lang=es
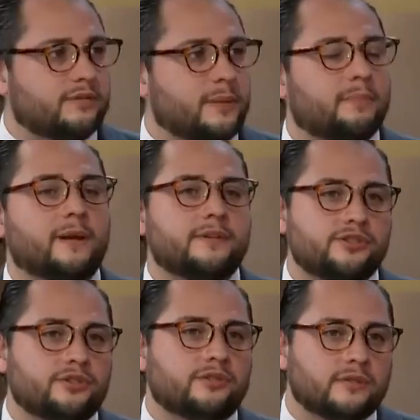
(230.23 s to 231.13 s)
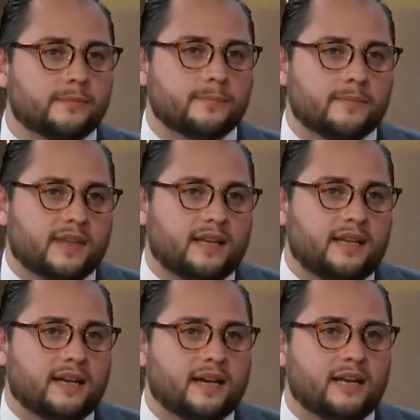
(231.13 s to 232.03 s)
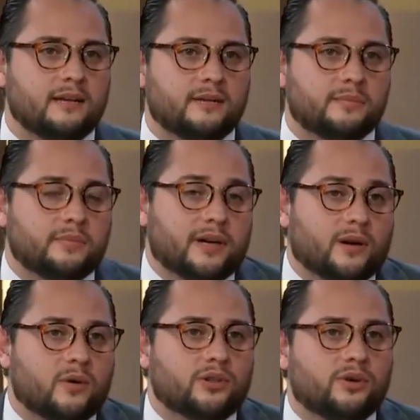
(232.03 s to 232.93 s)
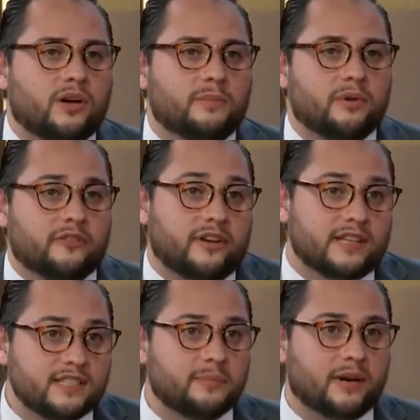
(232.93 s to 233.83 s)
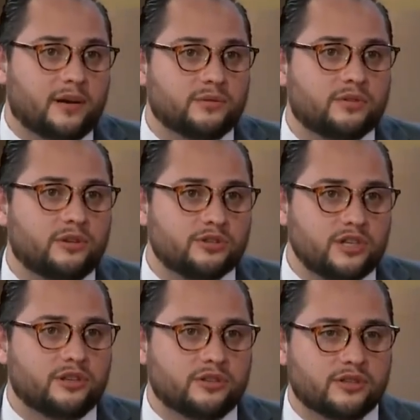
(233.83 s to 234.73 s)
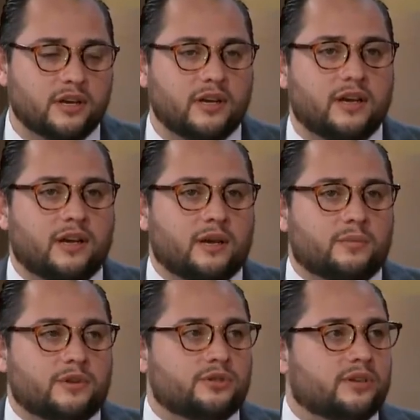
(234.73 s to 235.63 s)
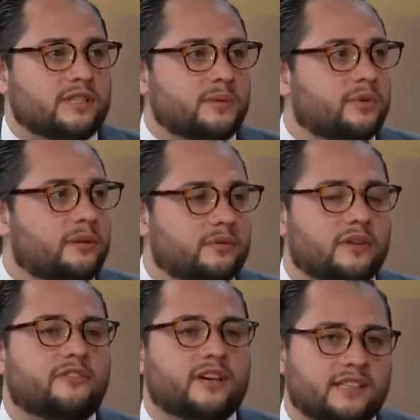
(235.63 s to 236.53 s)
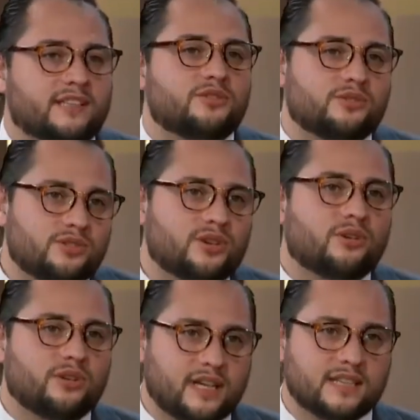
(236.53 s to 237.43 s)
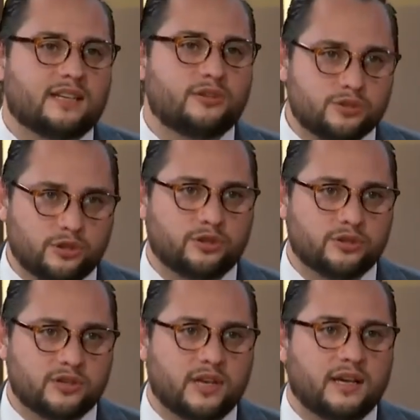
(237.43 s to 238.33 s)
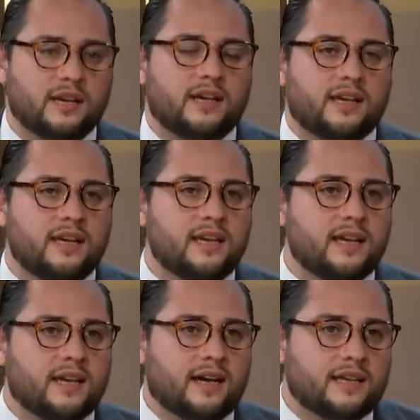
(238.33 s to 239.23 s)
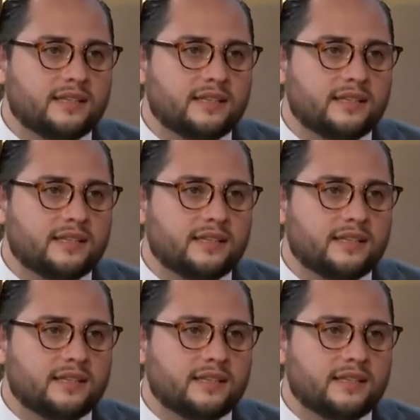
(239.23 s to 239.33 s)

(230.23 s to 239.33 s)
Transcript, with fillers: una previsión eh, legal para cuando hay preferencia para uno de los hijos puesto que sí puede haber una afectación psicológica hacia los otros. Y hay